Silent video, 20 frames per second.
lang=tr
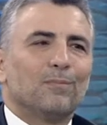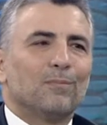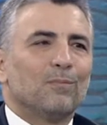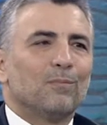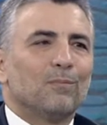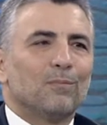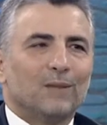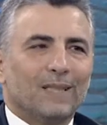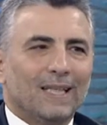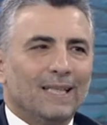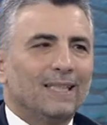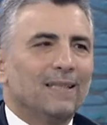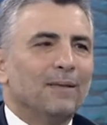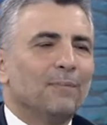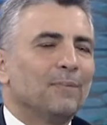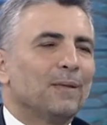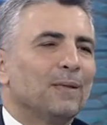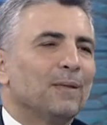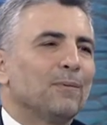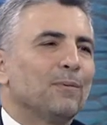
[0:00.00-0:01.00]

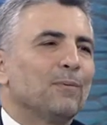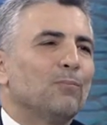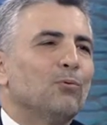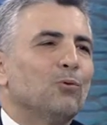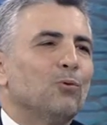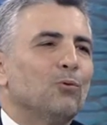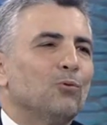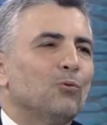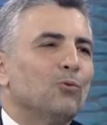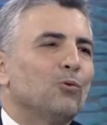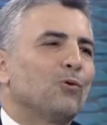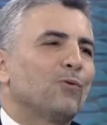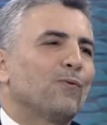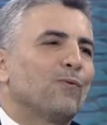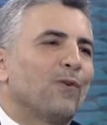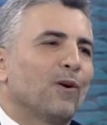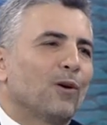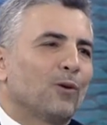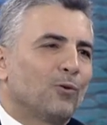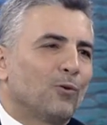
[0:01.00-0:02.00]
Dediğim gibi bu üç
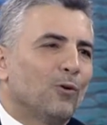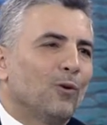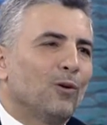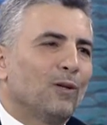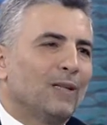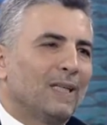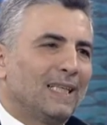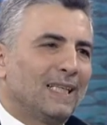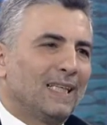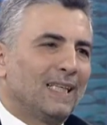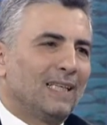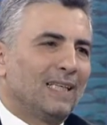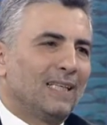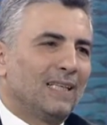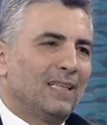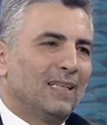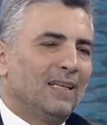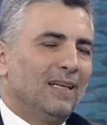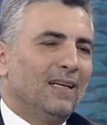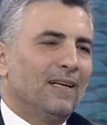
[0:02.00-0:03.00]
faktör
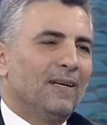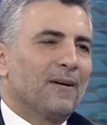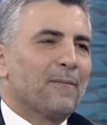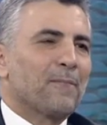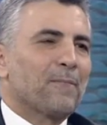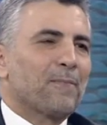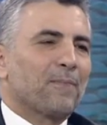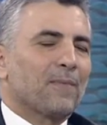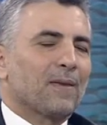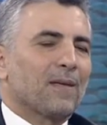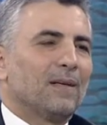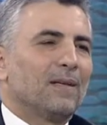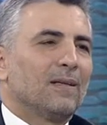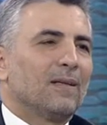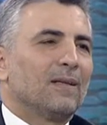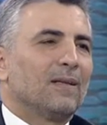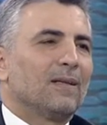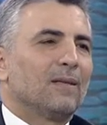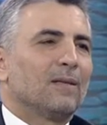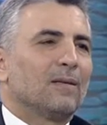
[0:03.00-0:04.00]
nedeniyle
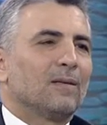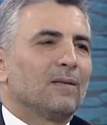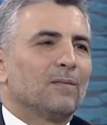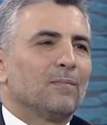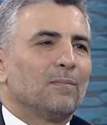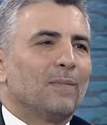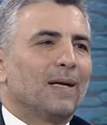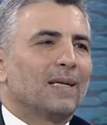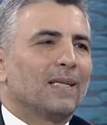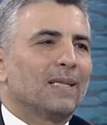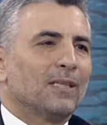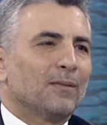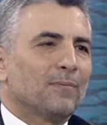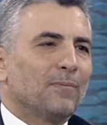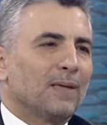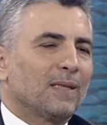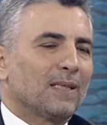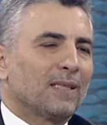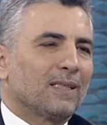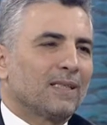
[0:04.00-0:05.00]
e, Merkez
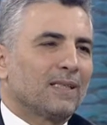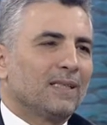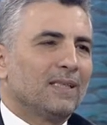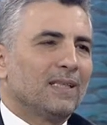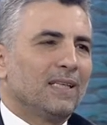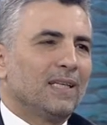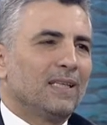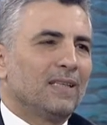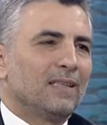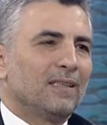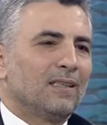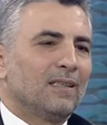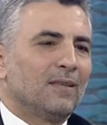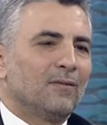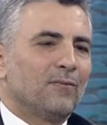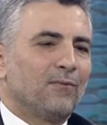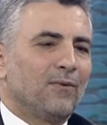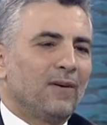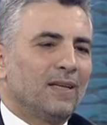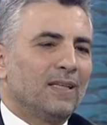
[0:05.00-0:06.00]
Bankası'nın elinde
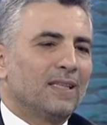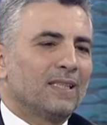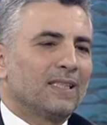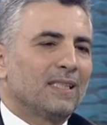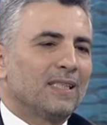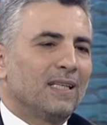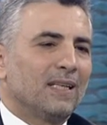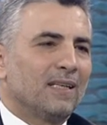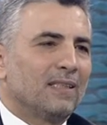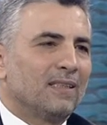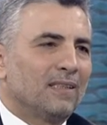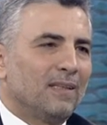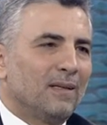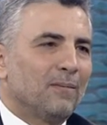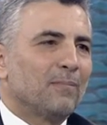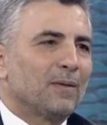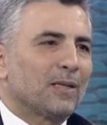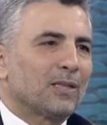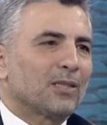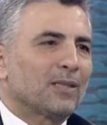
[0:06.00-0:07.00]
faiz
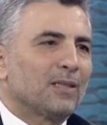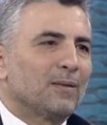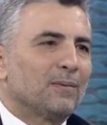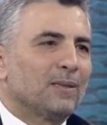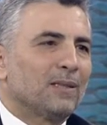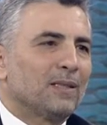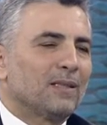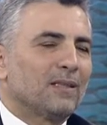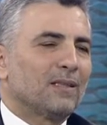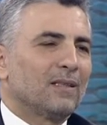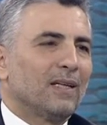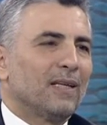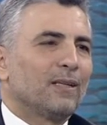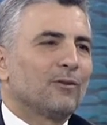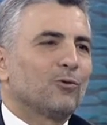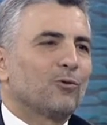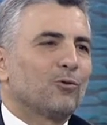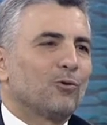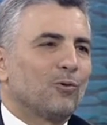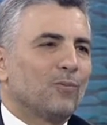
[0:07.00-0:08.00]
silahından başka bir
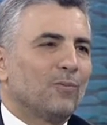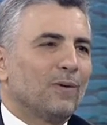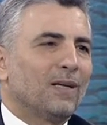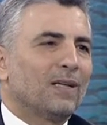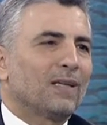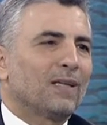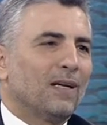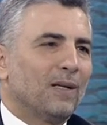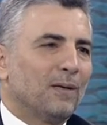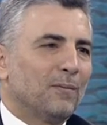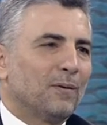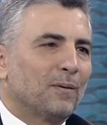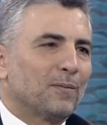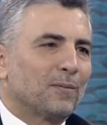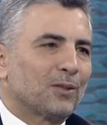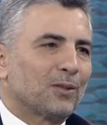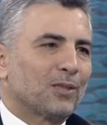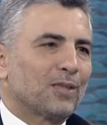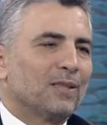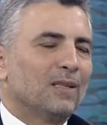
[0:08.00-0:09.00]
enstrüman
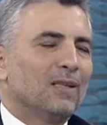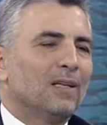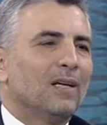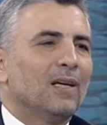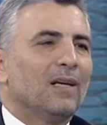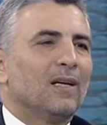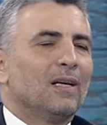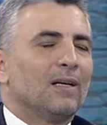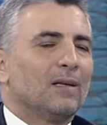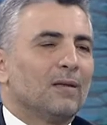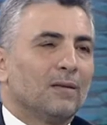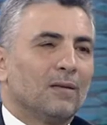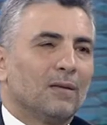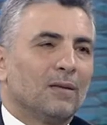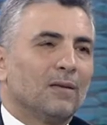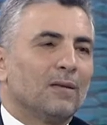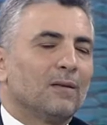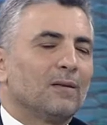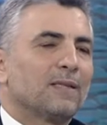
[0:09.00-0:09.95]
kalmamıştı. Kalmadı.